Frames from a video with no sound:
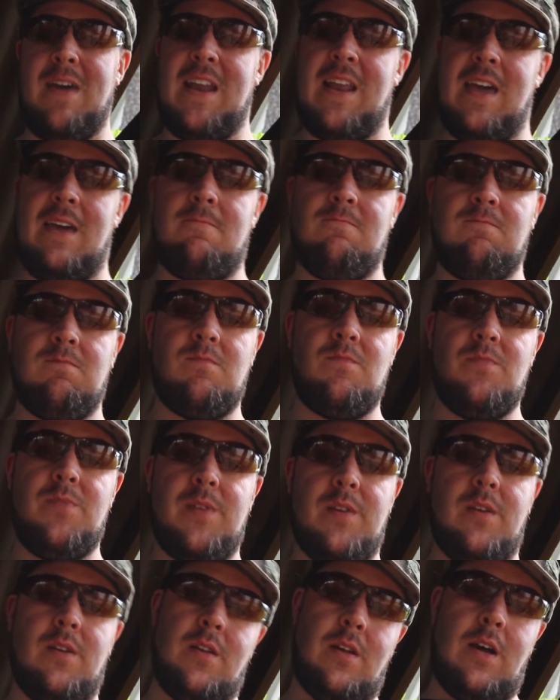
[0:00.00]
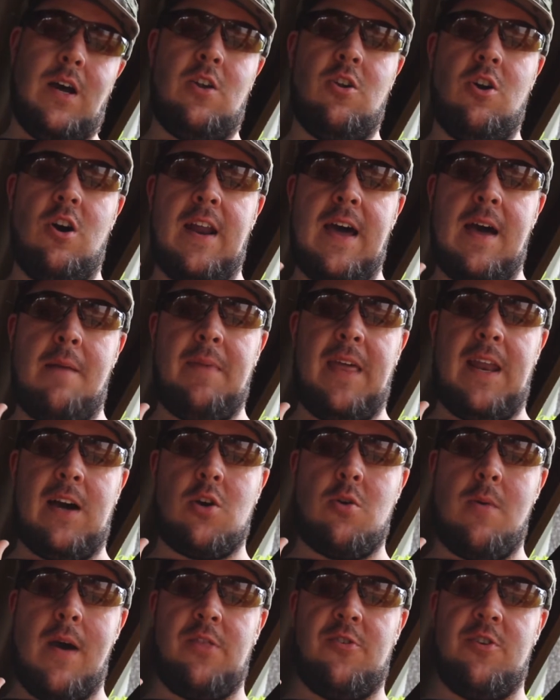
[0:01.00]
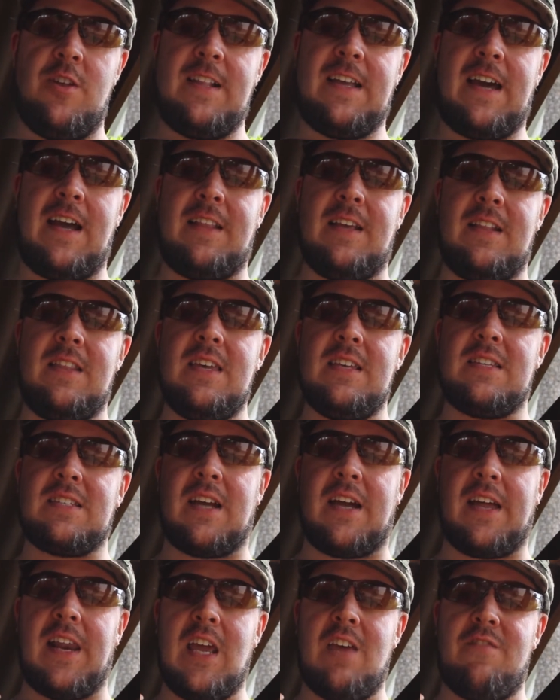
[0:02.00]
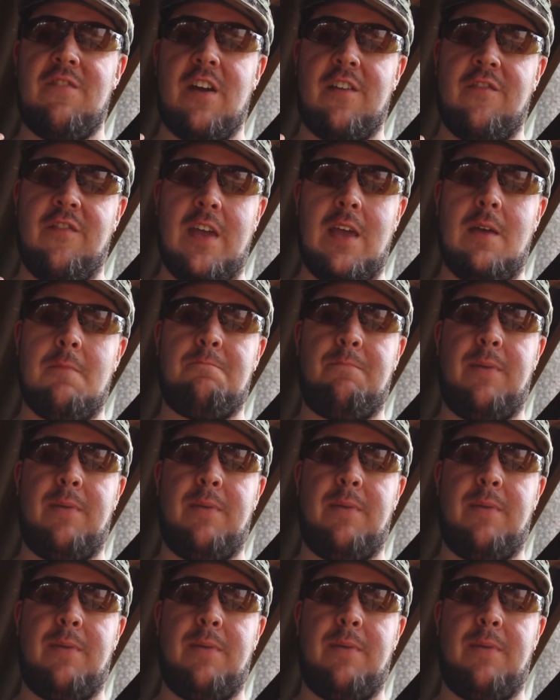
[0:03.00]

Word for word: bene allora mi raccomando cercate di iscrivervi